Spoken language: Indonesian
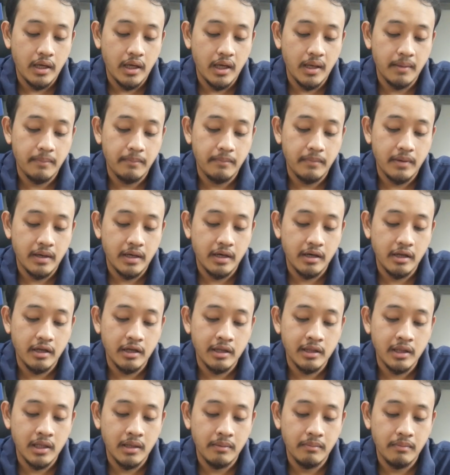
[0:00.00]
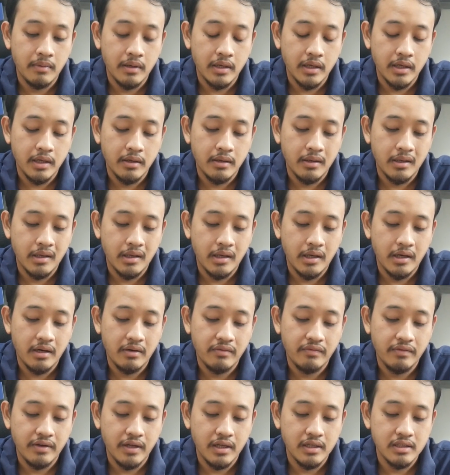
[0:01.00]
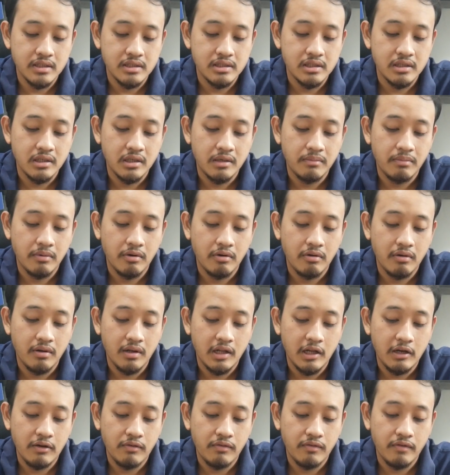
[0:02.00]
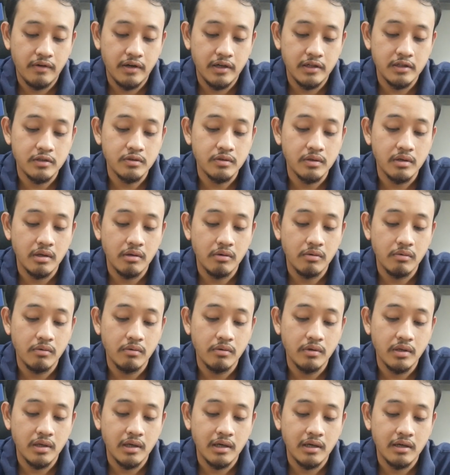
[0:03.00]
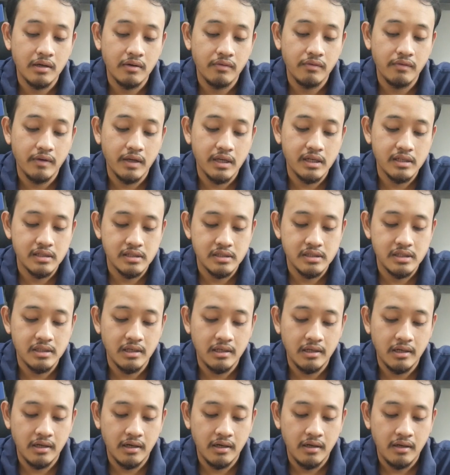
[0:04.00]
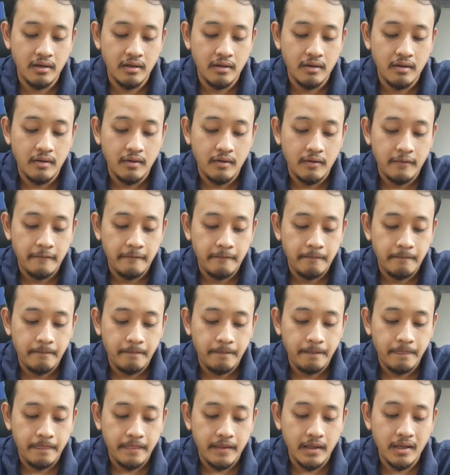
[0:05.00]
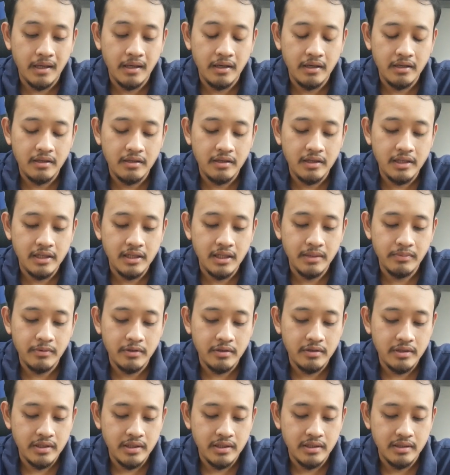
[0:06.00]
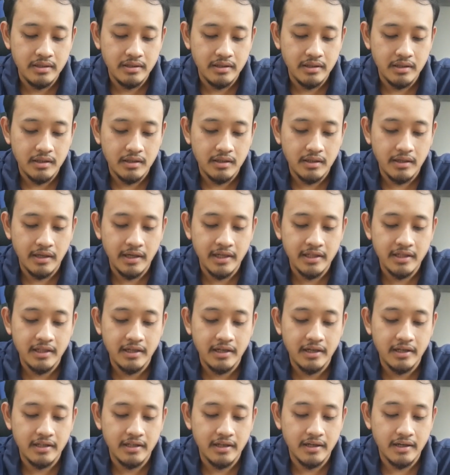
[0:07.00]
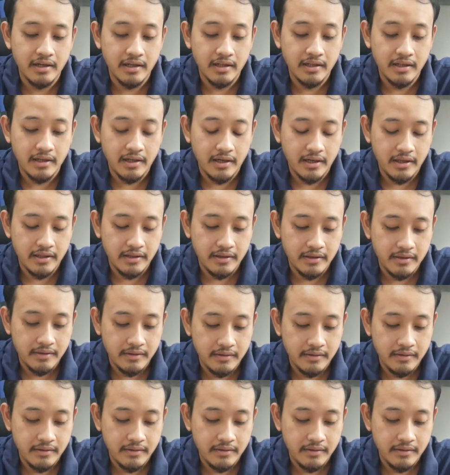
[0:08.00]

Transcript: App Market lambangnya Avenger, pengelola Marvel juga logonya Avenger. Ya gitu-gitu lah pokoknya. Keren, keren, keren, keren.